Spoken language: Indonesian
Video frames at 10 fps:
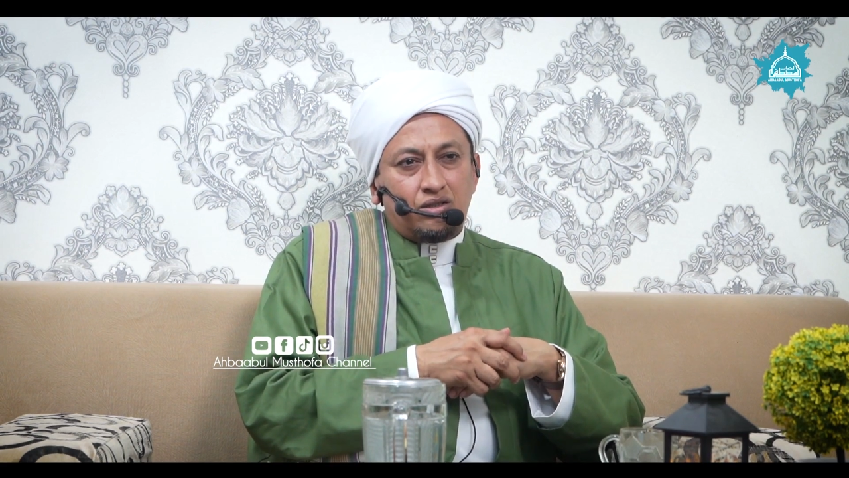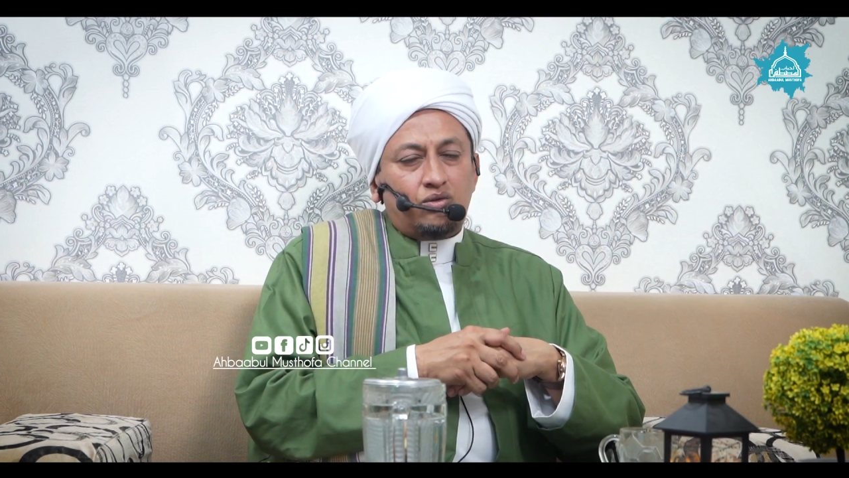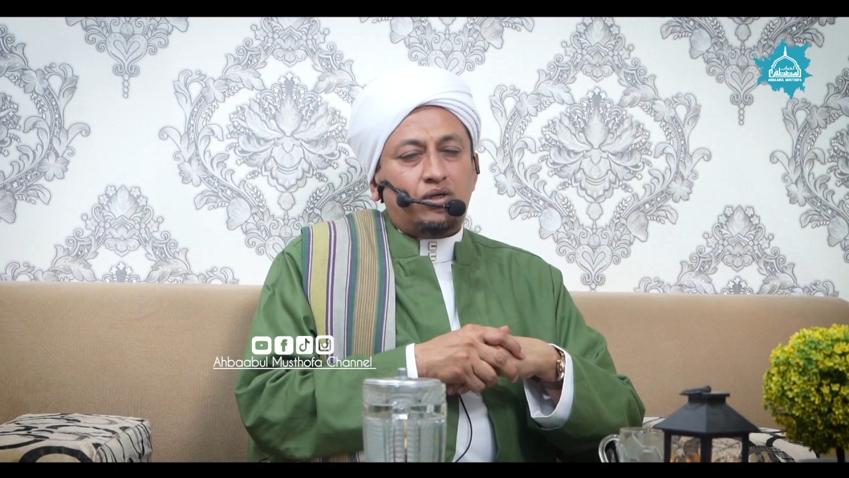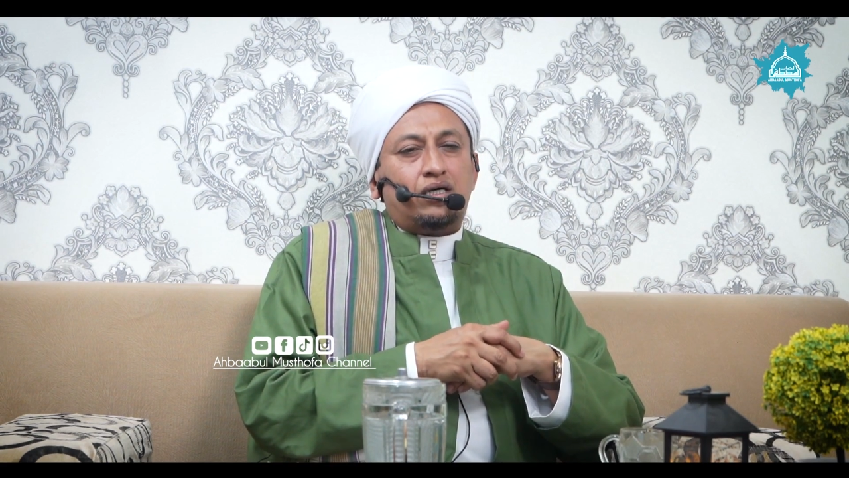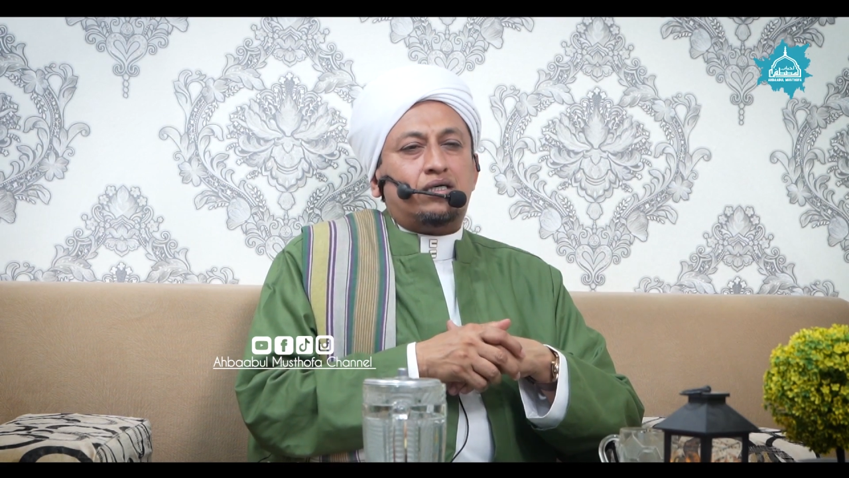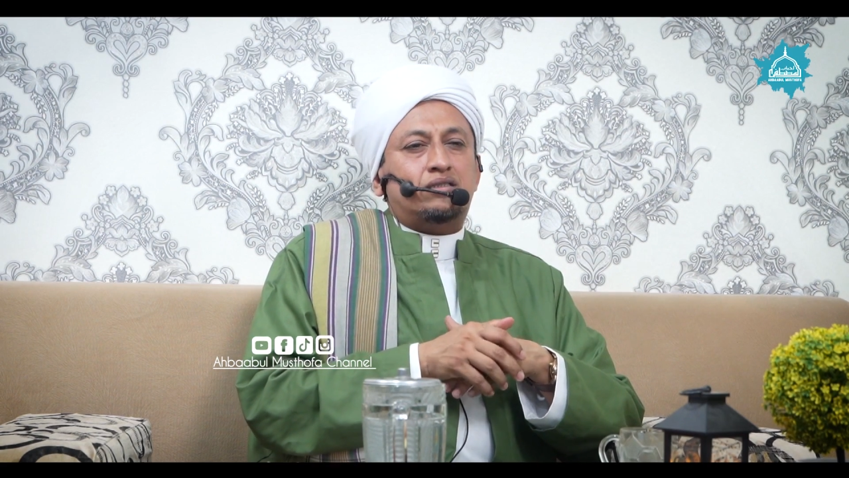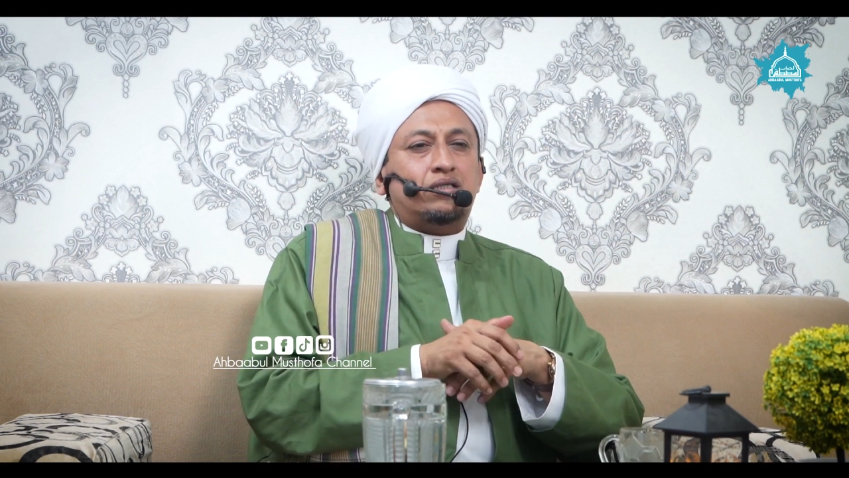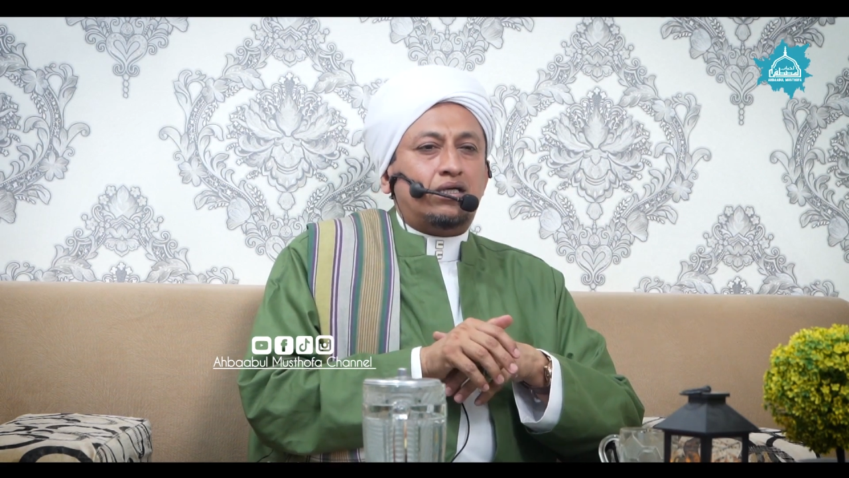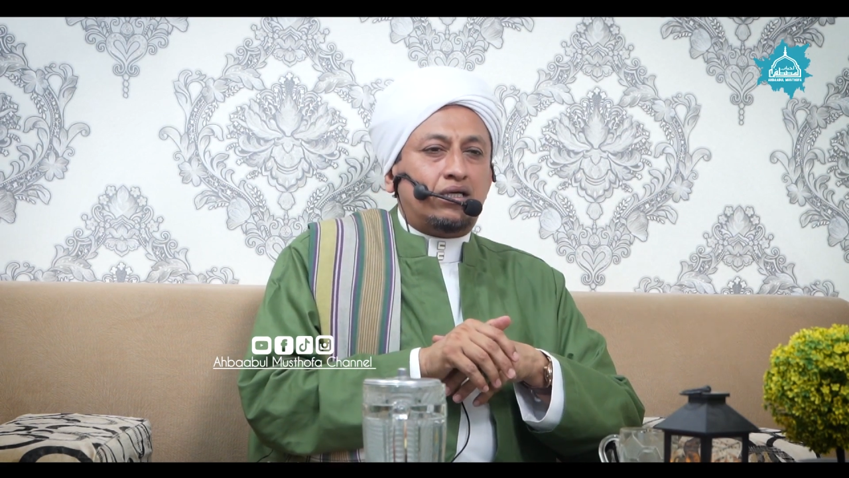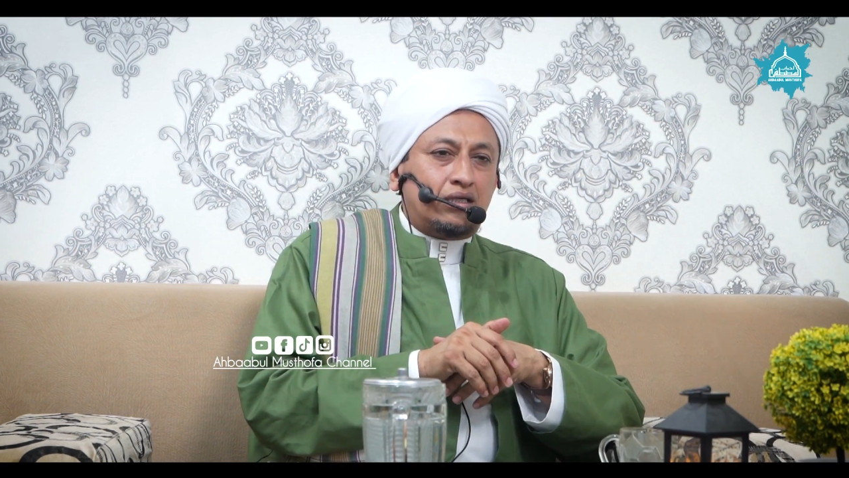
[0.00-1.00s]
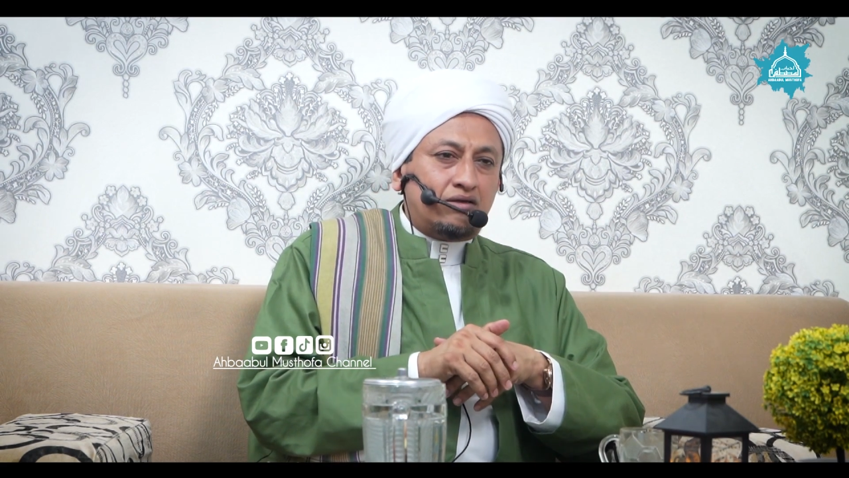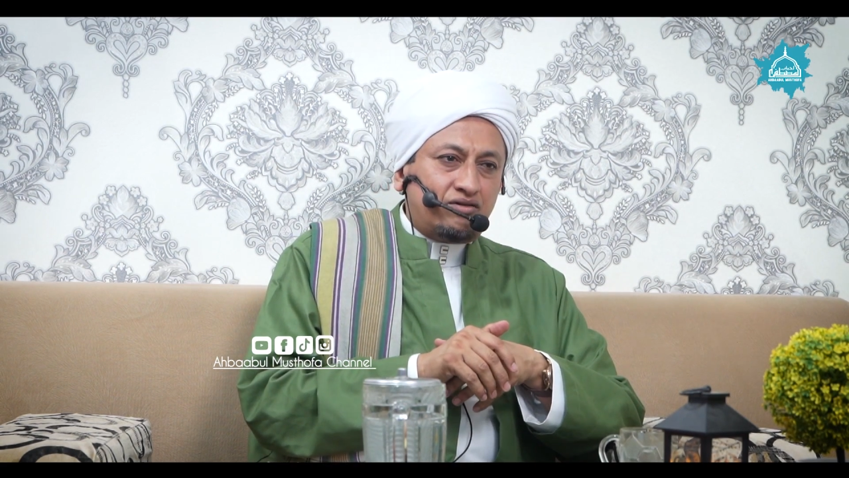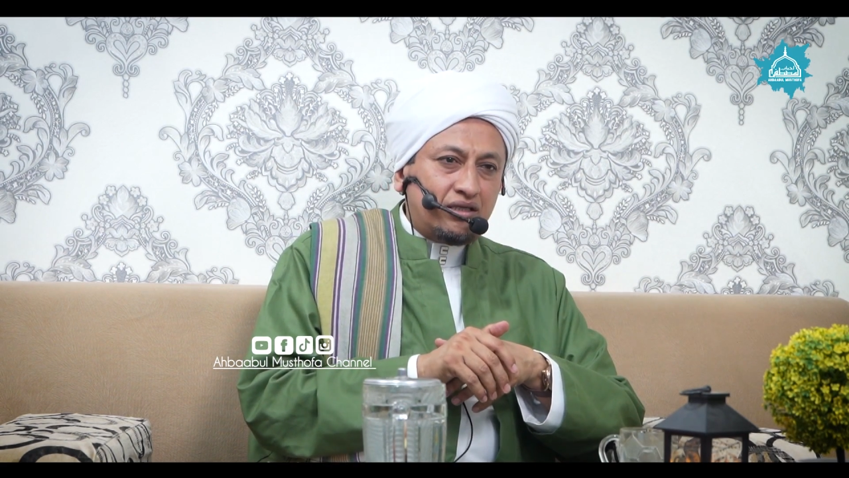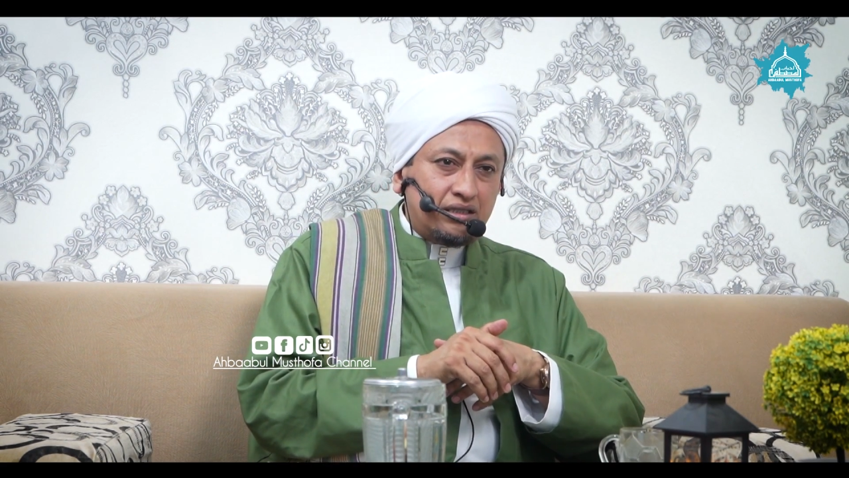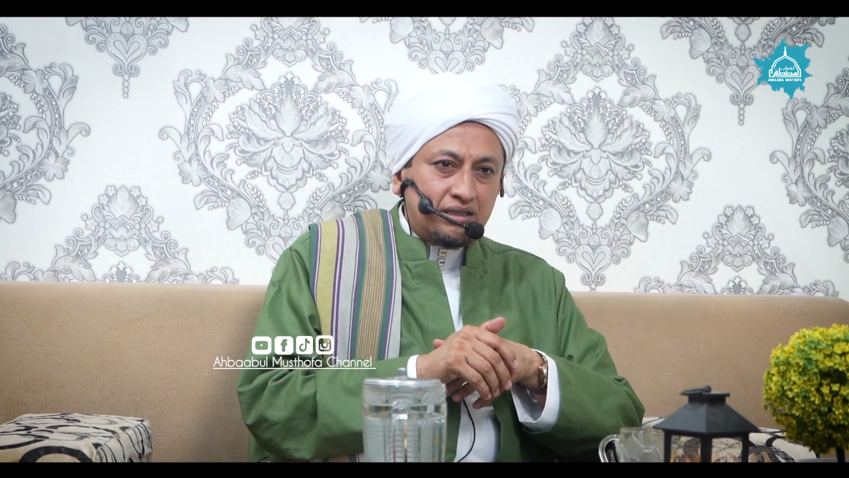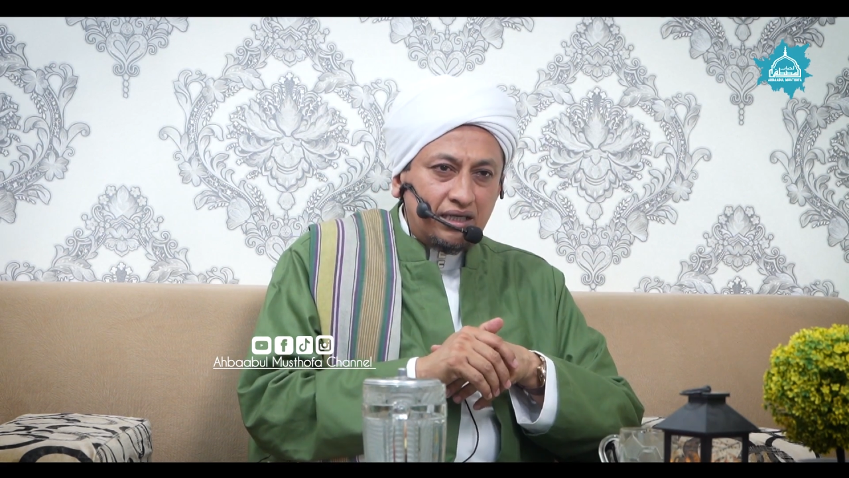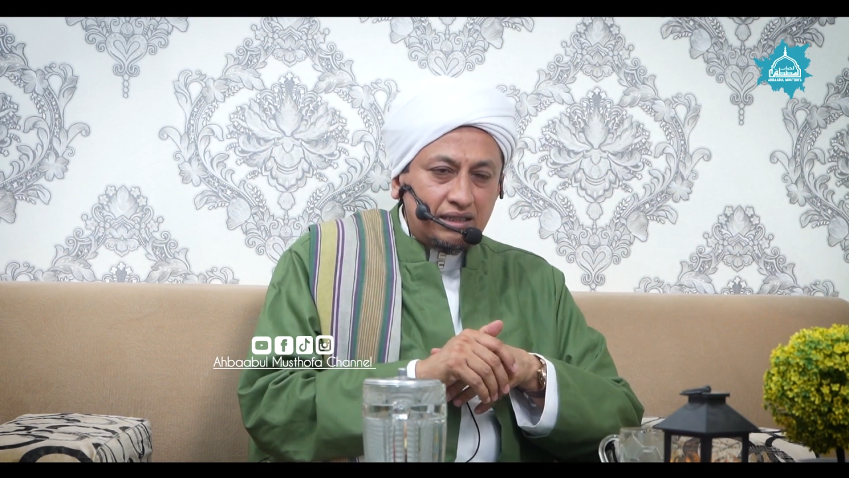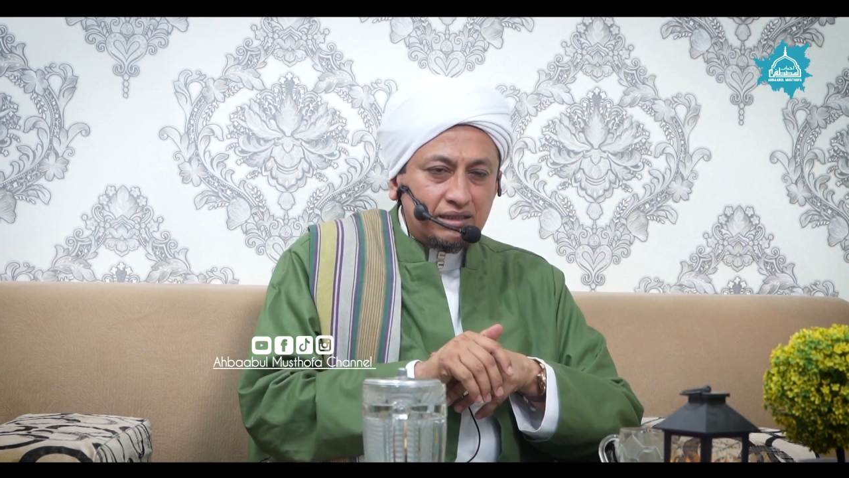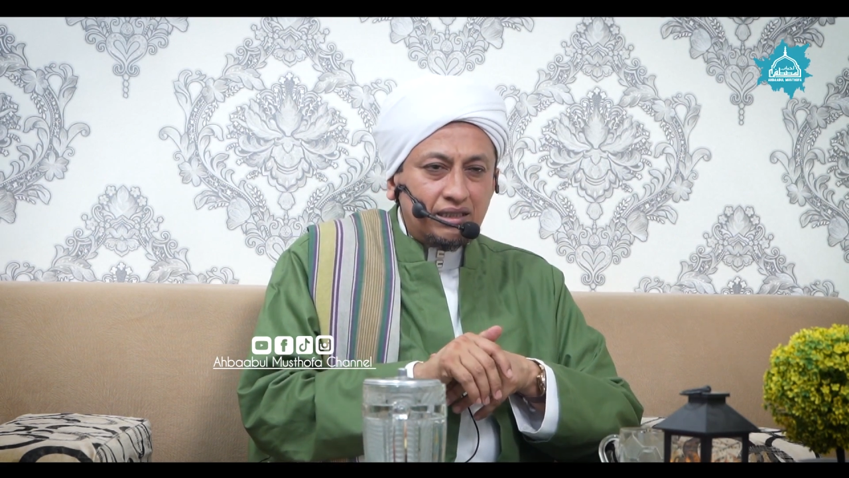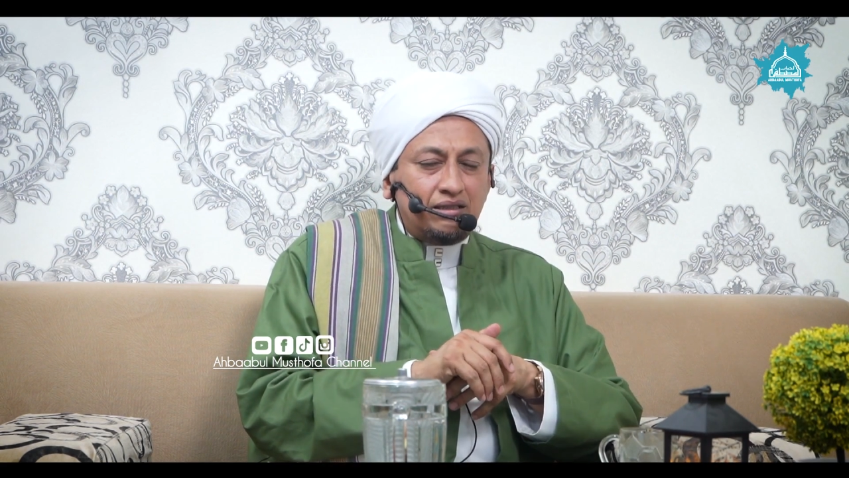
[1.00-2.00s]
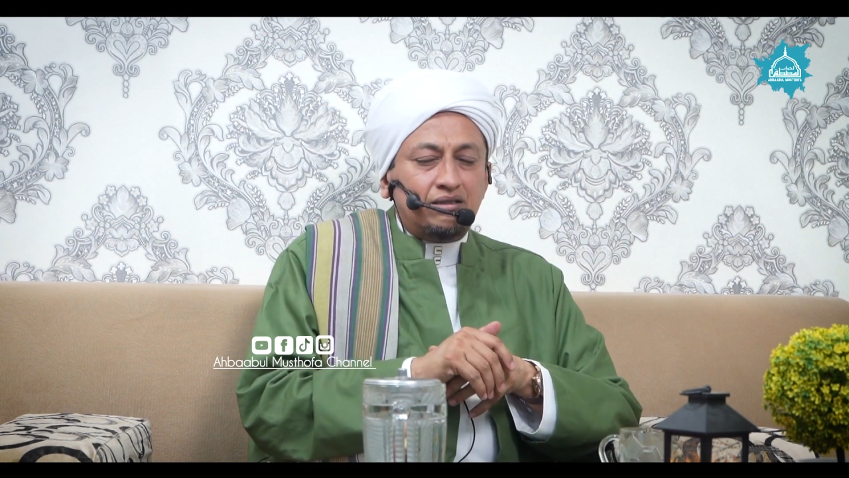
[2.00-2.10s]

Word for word: wa adin lana fil ijazah